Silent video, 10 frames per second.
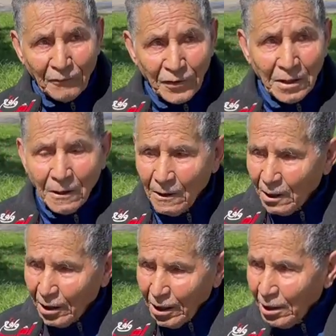فيه
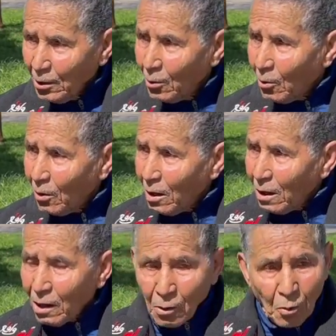رينيو
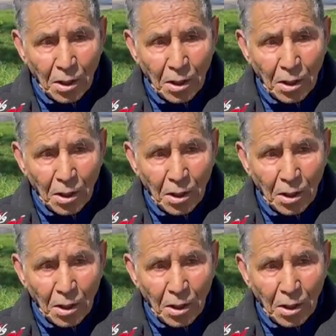او